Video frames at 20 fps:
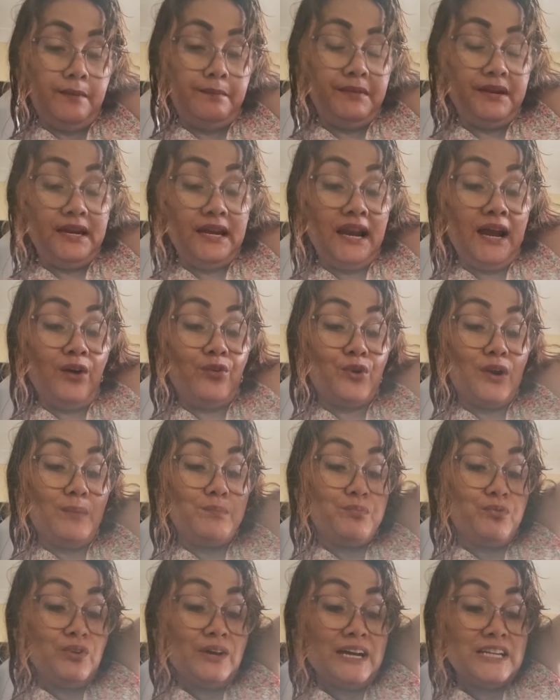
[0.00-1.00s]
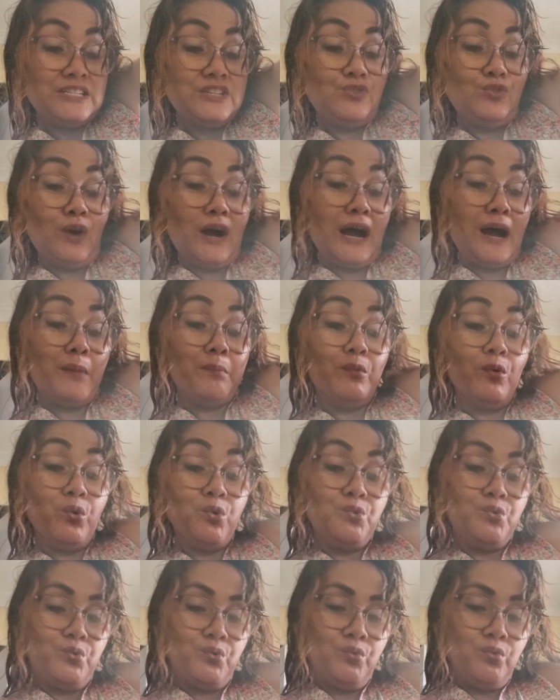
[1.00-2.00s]
Binilang ko lang po kasi yung amo
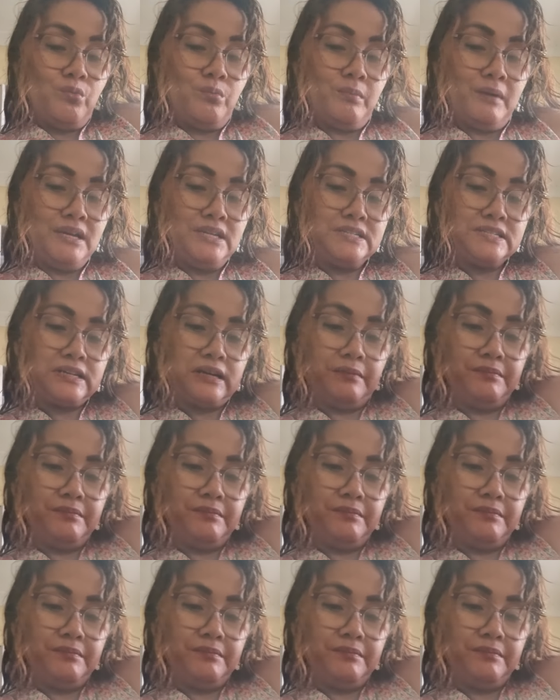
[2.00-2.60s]
ko noong umalis